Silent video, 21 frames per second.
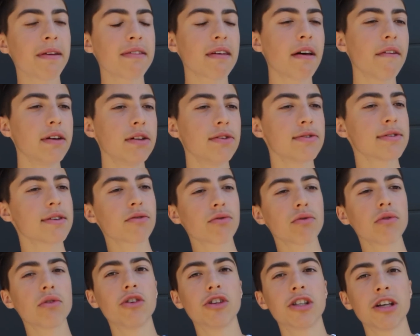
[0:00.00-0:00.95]
pas travailler dans un
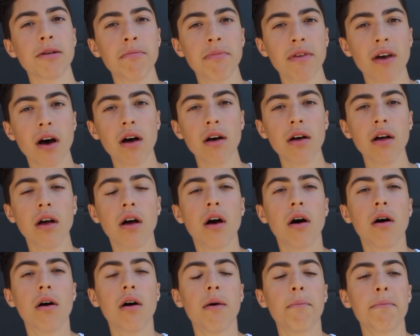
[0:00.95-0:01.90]
truc que j'aime bien
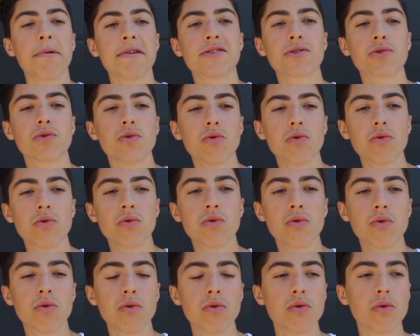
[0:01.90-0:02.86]
parce
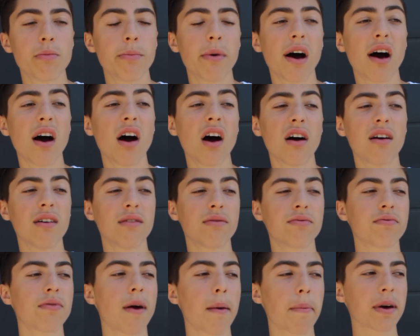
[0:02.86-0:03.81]
que bah
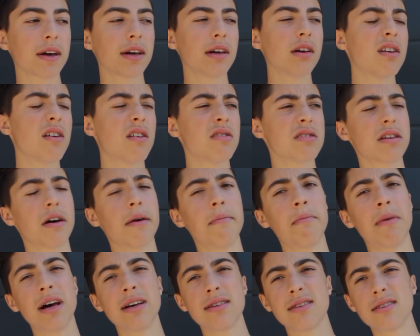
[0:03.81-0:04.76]
après euh, ça va
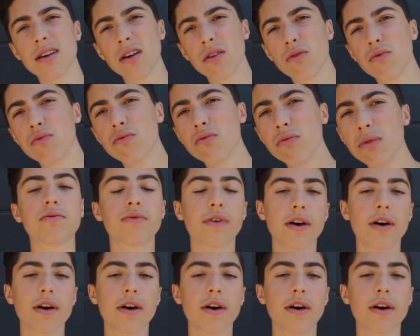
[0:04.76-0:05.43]
me lasser et tout.